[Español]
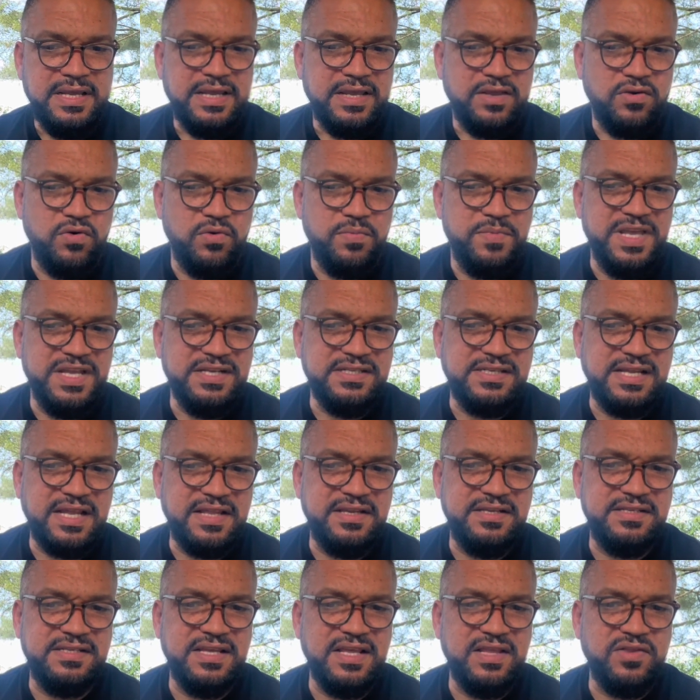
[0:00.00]
Comienza
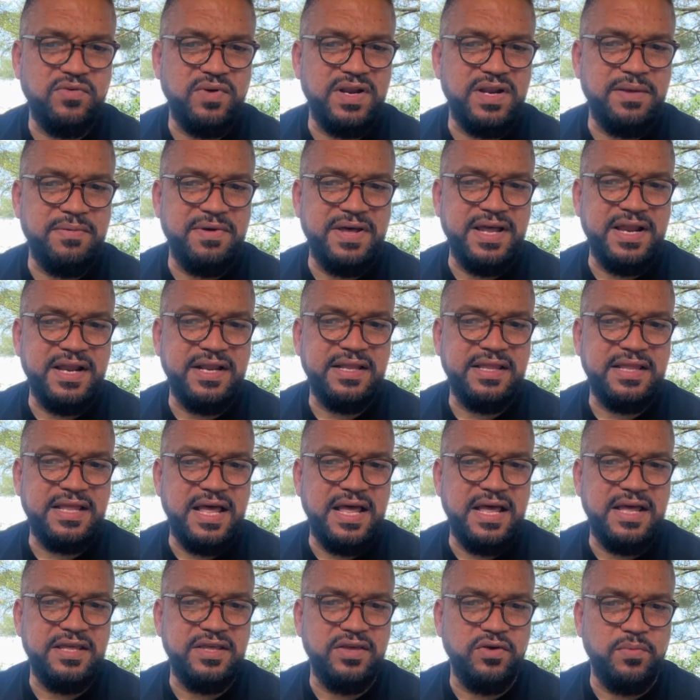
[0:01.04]
diciendo alabar
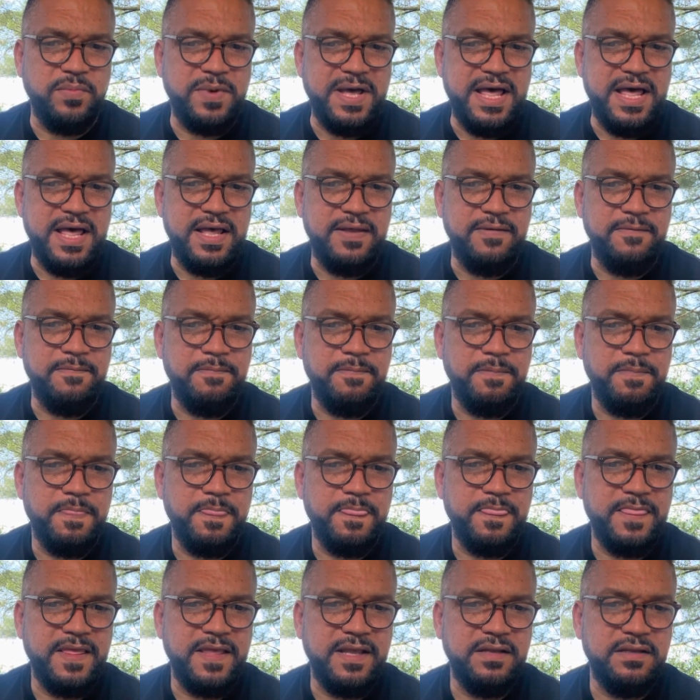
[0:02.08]
a
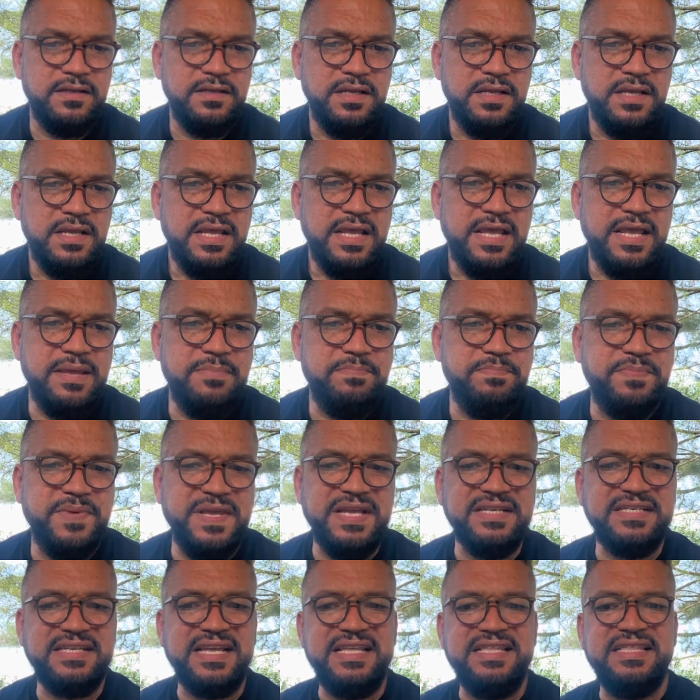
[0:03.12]
Jehová.
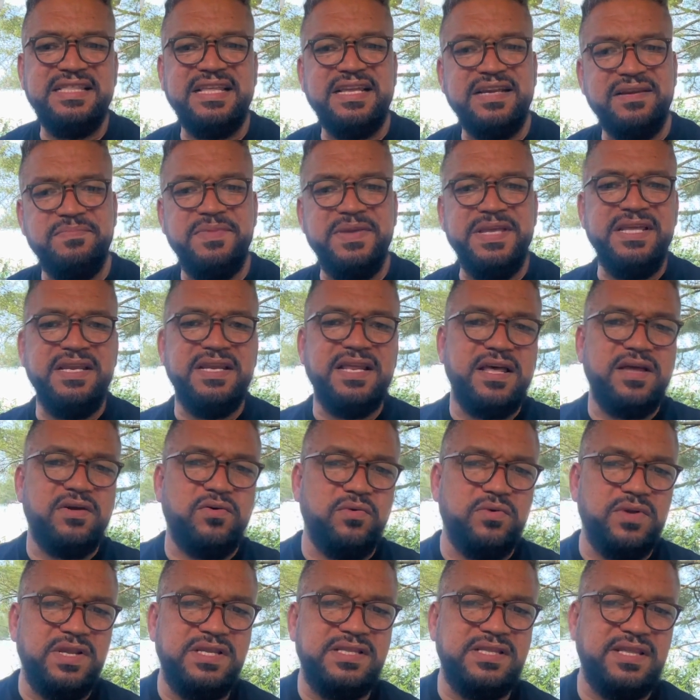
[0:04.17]
Empieza y termina
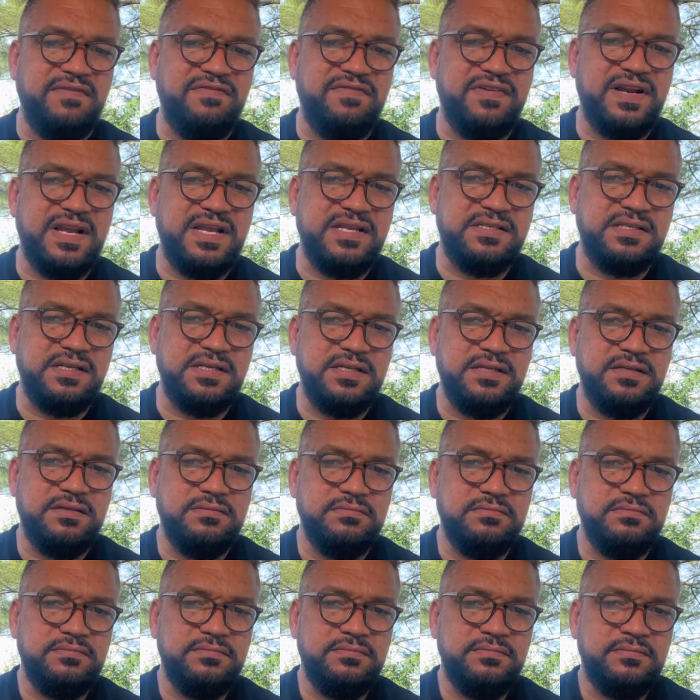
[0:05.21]
con esta frase,
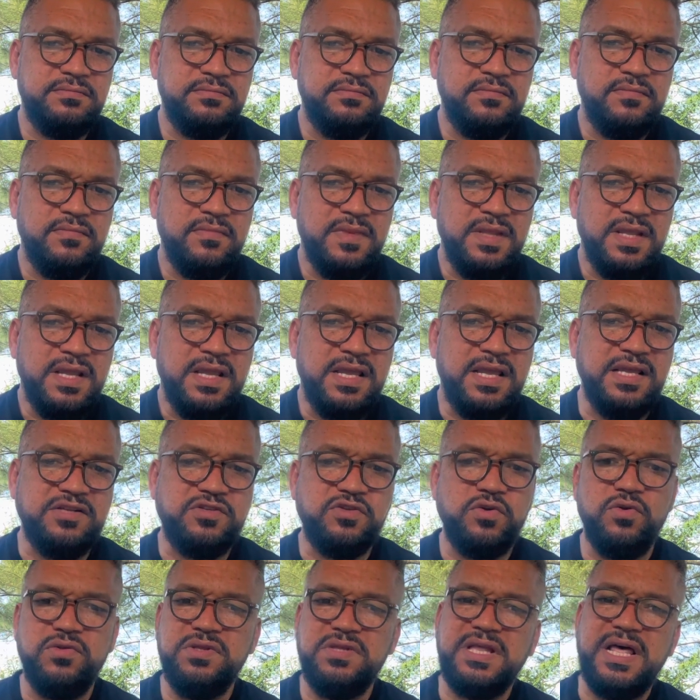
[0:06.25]
que
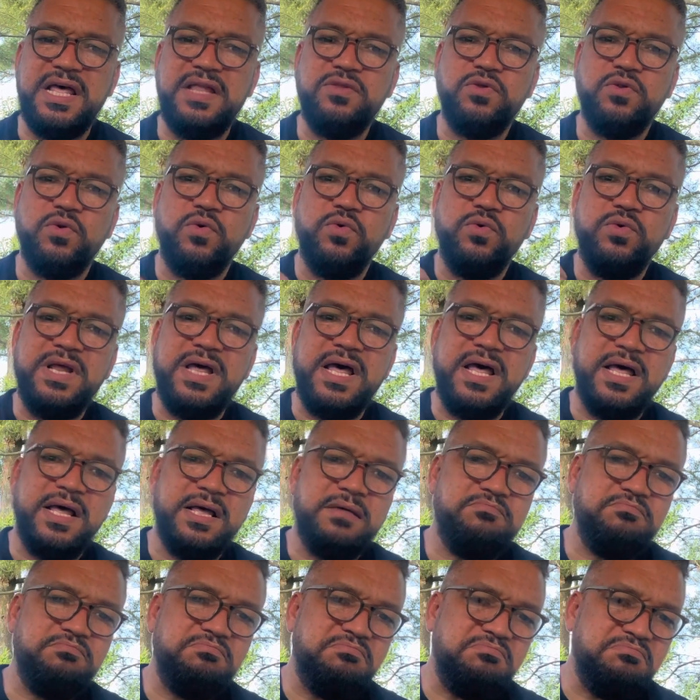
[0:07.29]
son tanto una
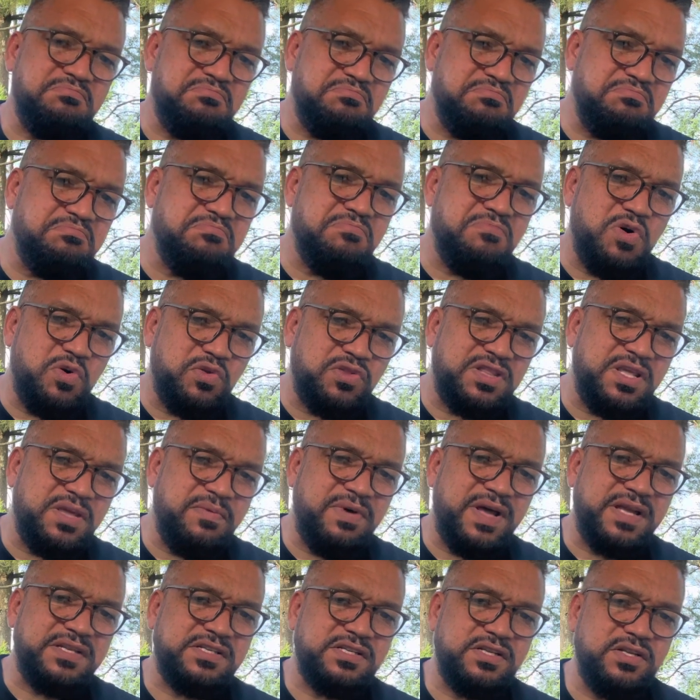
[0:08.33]

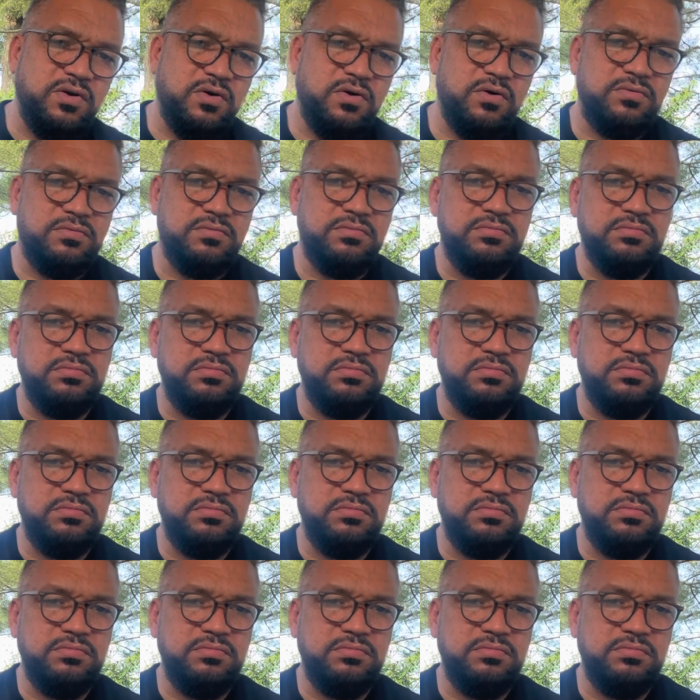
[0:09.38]
motivación